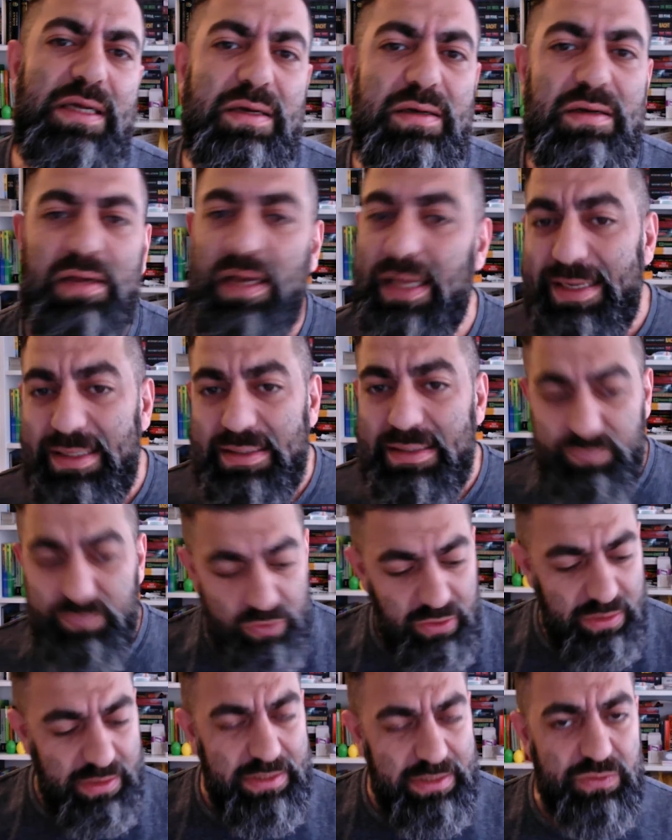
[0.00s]
klingt
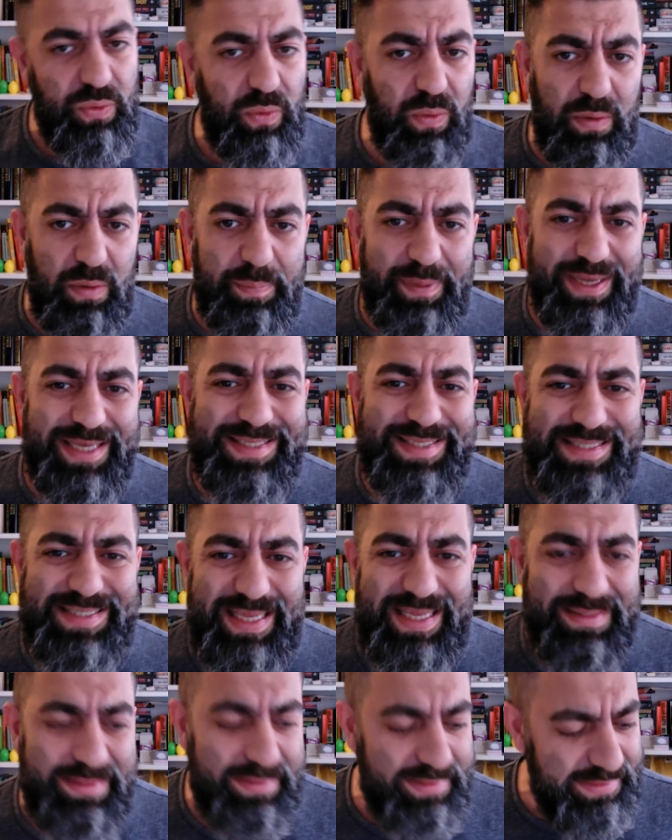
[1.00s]
wirklich
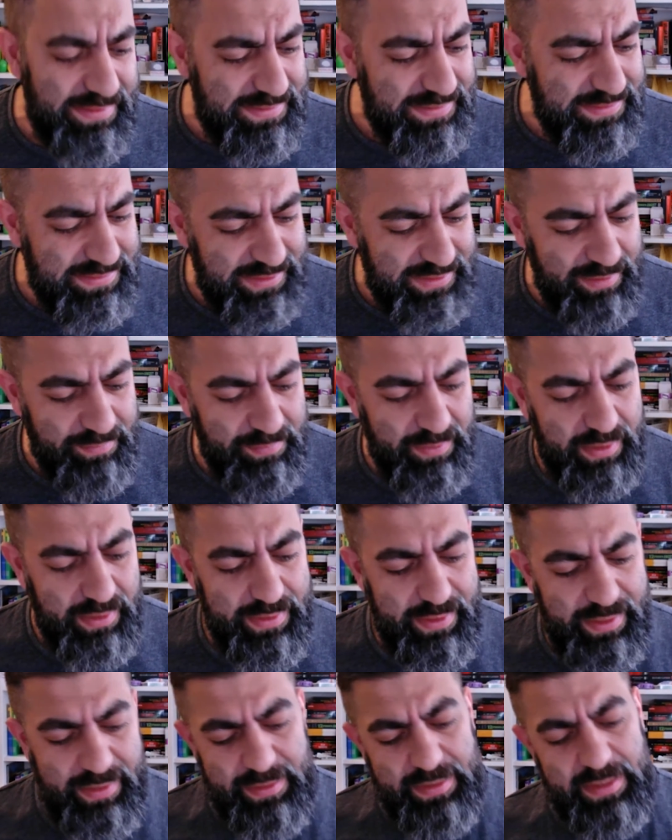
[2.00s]
hochbrisant, dieses Thema,
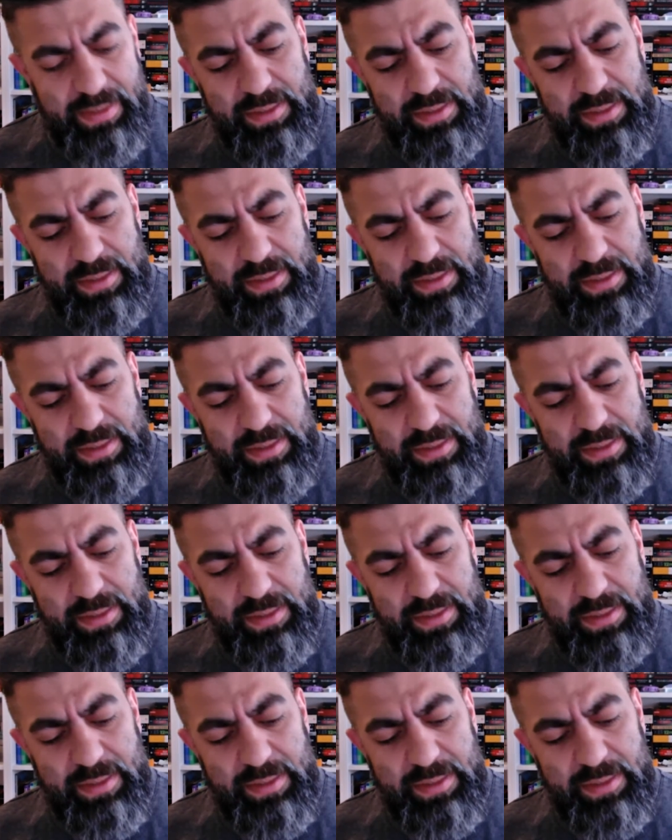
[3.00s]
ja.